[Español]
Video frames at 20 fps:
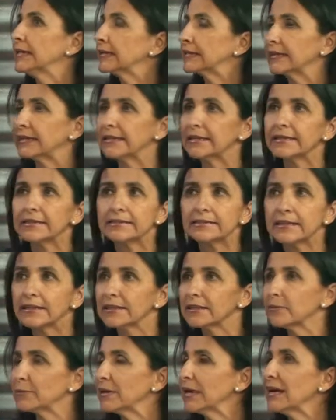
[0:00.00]

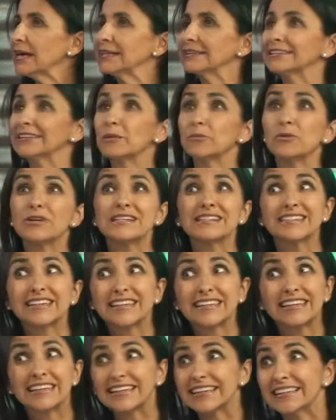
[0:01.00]
gerentes de planta, puedan
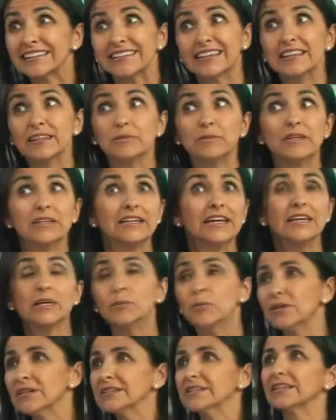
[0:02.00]
ser gerentes de mina
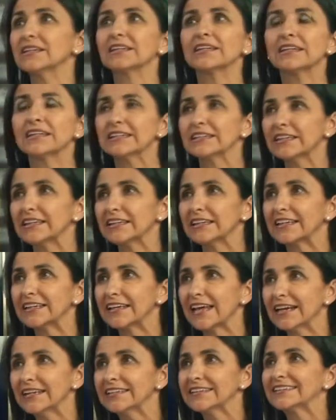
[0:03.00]
y puedan ser gerentes
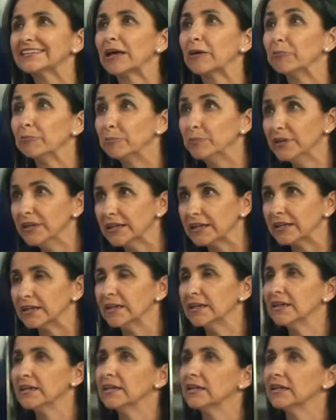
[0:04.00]
generales también.